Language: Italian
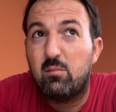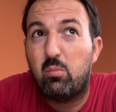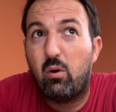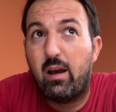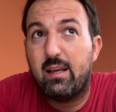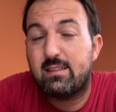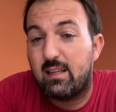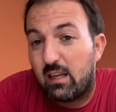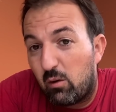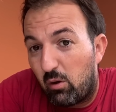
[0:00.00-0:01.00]
può
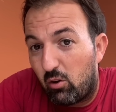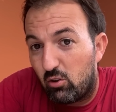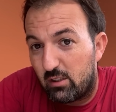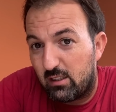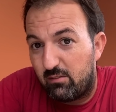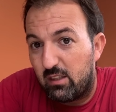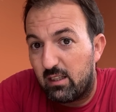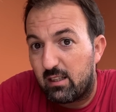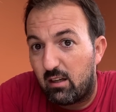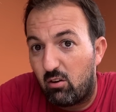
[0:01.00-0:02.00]
essere che qualcosa si
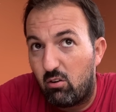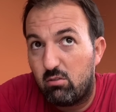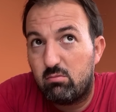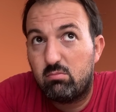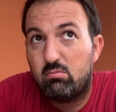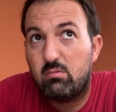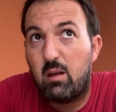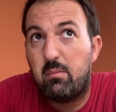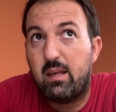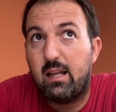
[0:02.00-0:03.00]
vinca, no? Nel
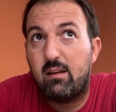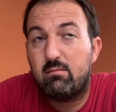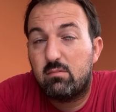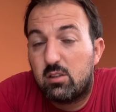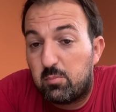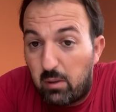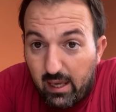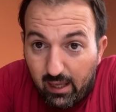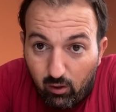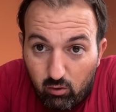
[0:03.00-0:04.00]
Milan,
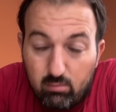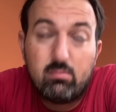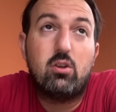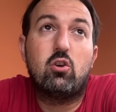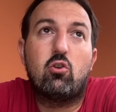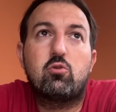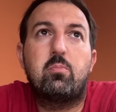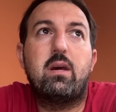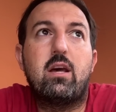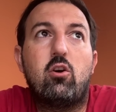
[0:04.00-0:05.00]
spero, io lo
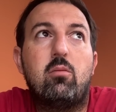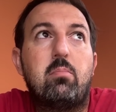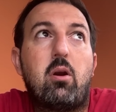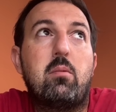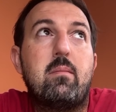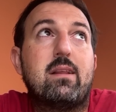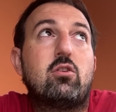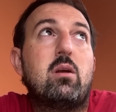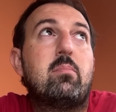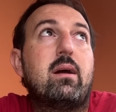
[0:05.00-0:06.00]
spero, però mi metto
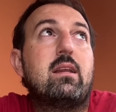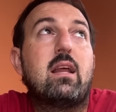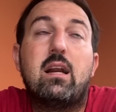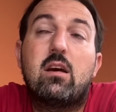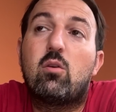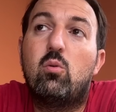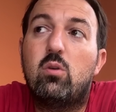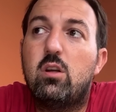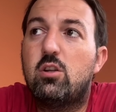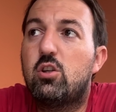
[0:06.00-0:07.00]
nei panni di Rade
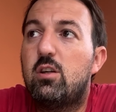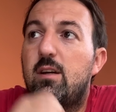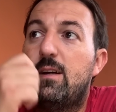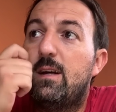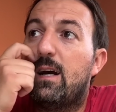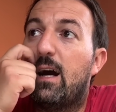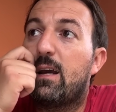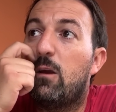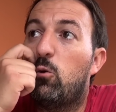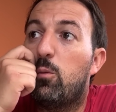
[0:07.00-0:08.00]
Krunic,
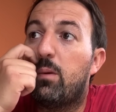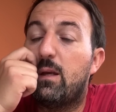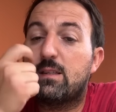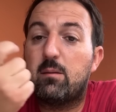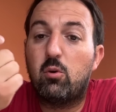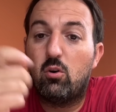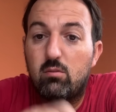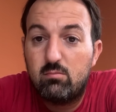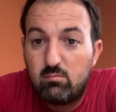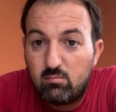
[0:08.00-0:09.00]
anche lui pensa, boh,
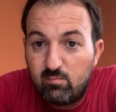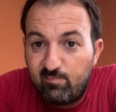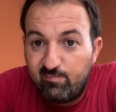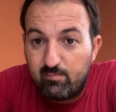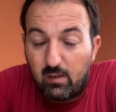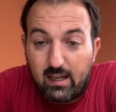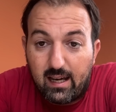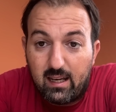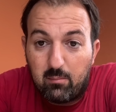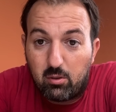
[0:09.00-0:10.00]

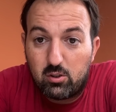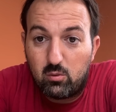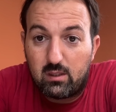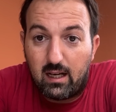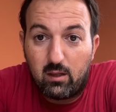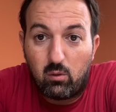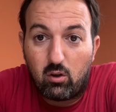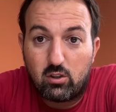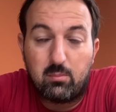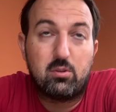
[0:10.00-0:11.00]
magari nei prossimi 2-3 anni
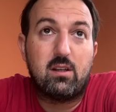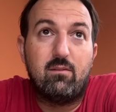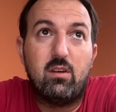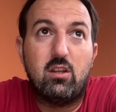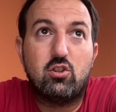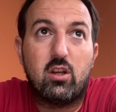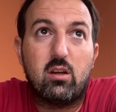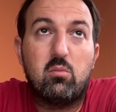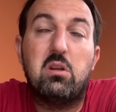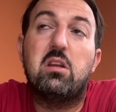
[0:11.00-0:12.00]
qualcosa possiamo vincere,
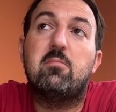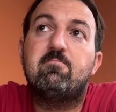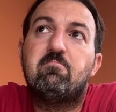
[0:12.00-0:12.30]
quindi